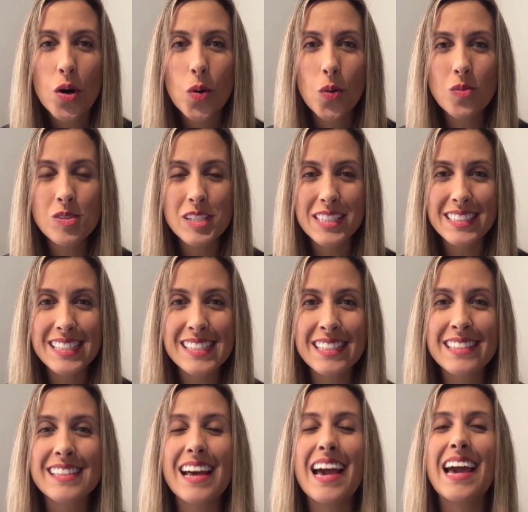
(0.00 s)
Com certeza
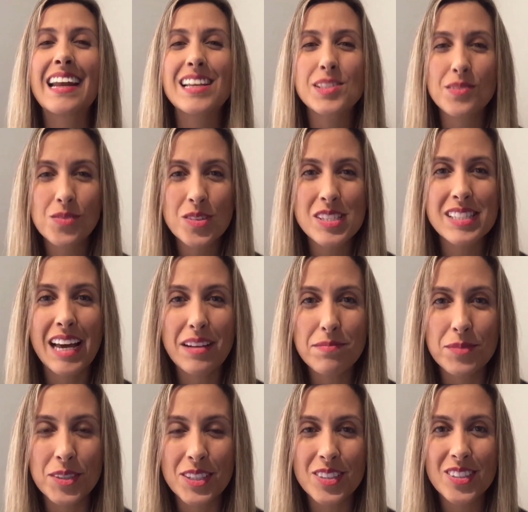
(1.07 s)
elas vão gostar
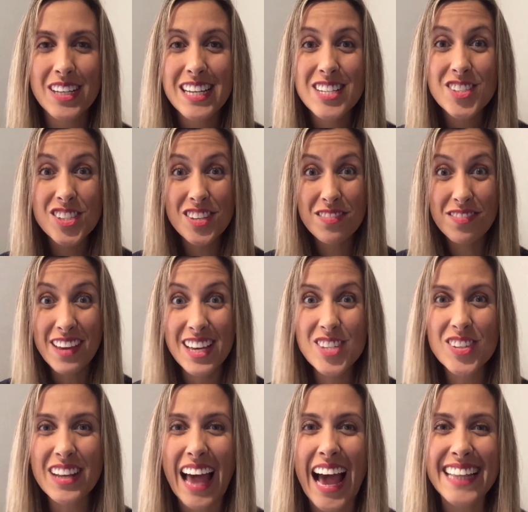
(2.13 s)
muito. Te
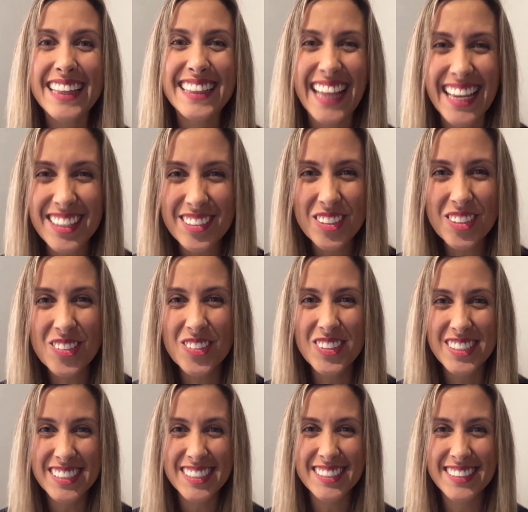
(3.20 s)
vejo lá dentro do
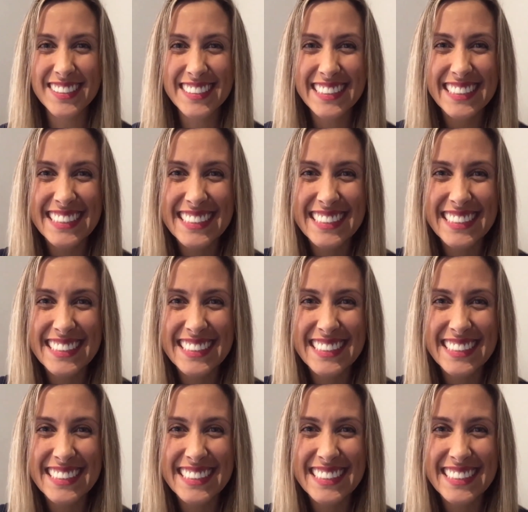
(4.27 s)
curso.